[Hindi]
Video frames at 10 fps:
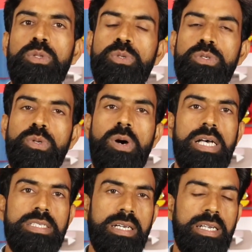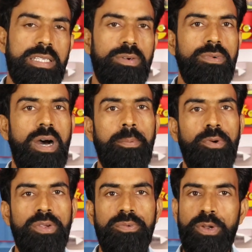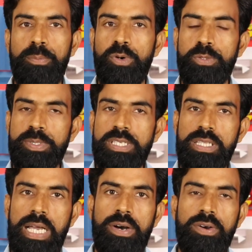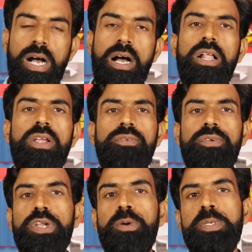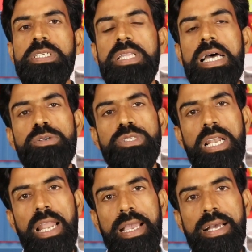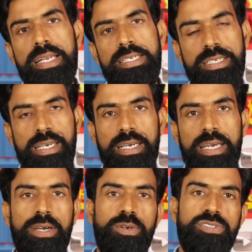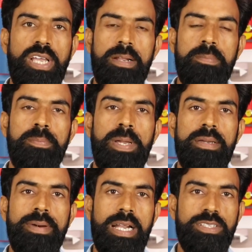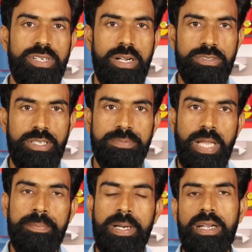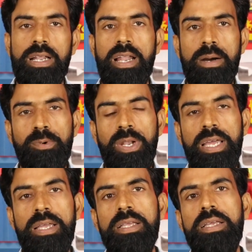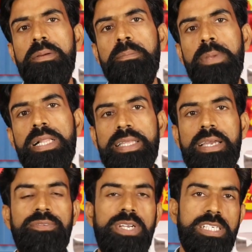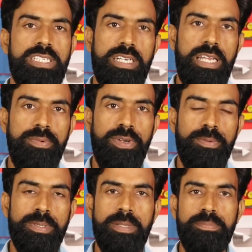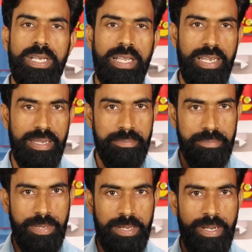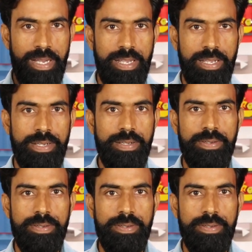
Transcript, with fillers: तो दोस्तों आशा करता हूँ आपको ये वीडियो बहुत पसंद आया होगा वीडियो पसंद आया तो इसे लाइक करें शेयर करें और चैनल पर पहली बार चैनल को सब्सक्राइब करना ना भूलें मिलते हैं फिर किसी नई वीडियो में तब तक के लिए बाय बाय